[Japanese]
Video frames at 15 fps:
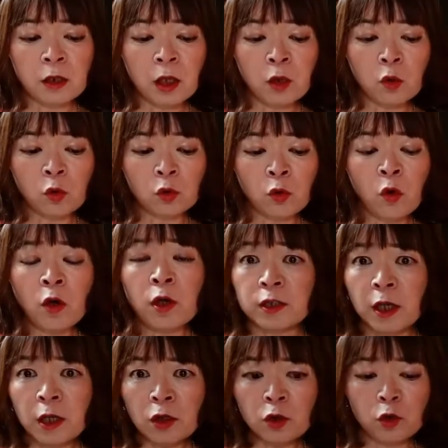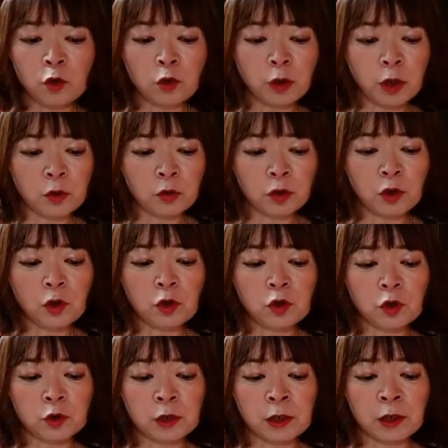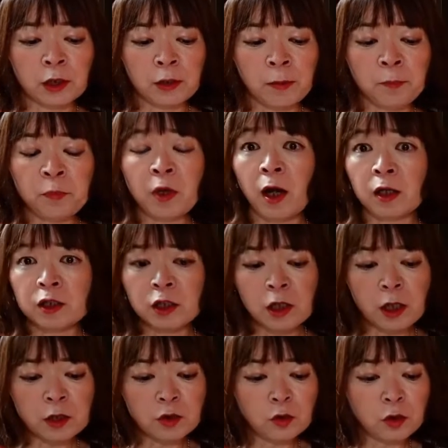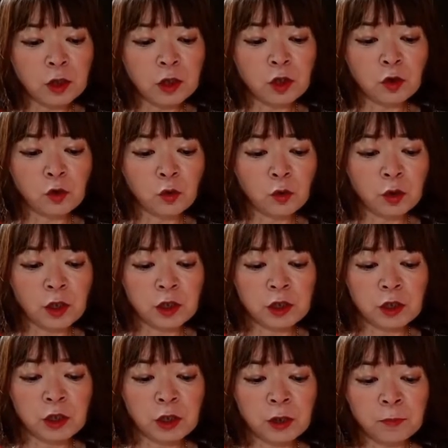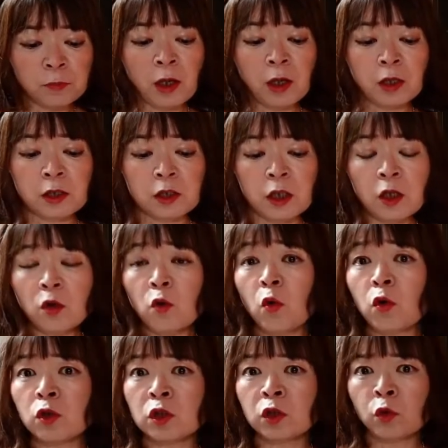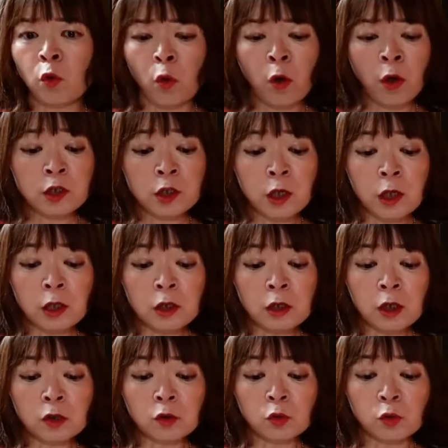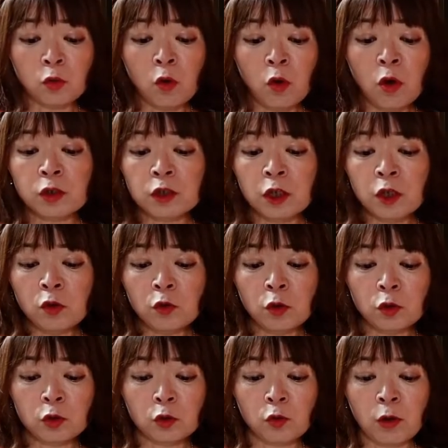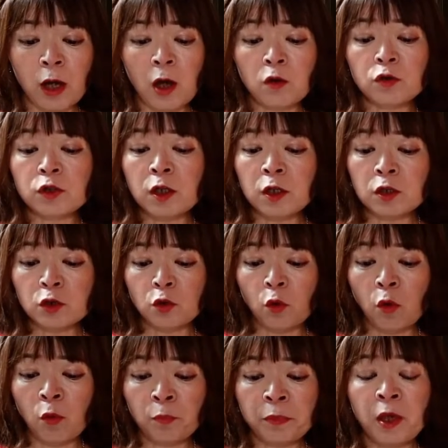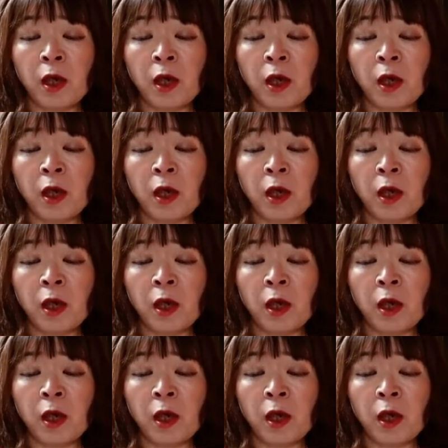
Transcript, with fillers: んねんごのせんきゅうひゃくきゅうじゅうななねんはちがつにじゅうくにちに人工知能スカイネットと人類との核戦争